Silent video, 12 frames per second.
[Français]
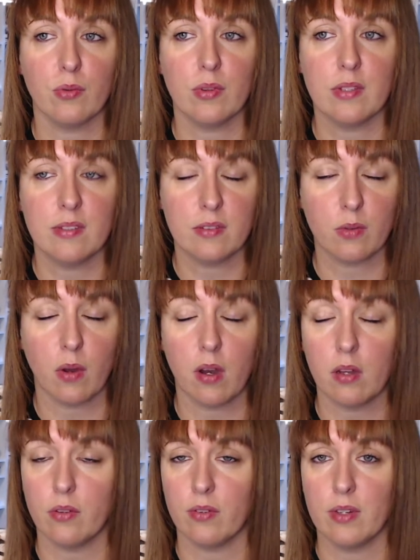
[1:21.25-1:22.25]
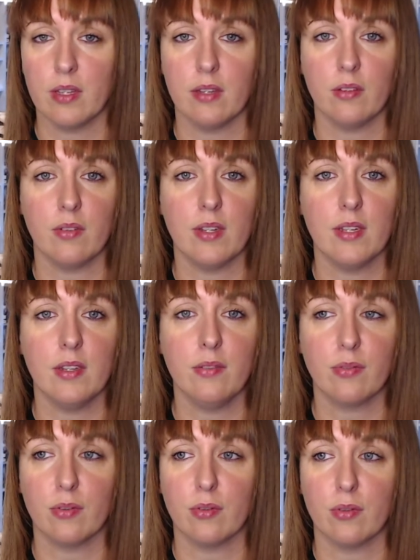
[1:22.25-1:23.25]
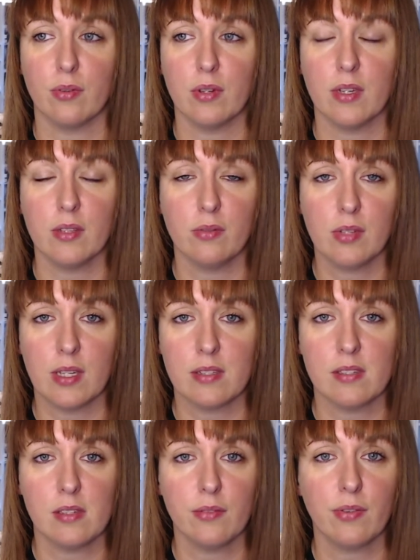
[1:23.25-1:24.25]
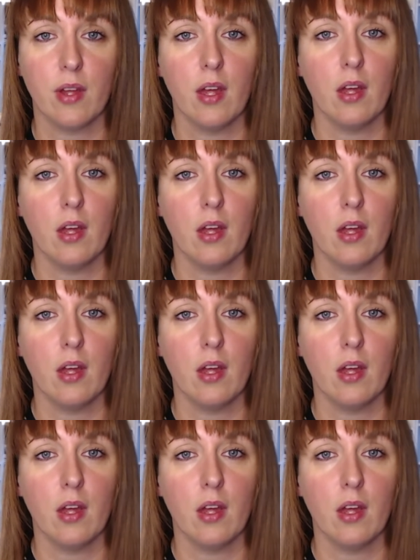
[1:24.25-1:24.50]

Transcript: d'histoire, dans les, dans les livres euh, éducatifs,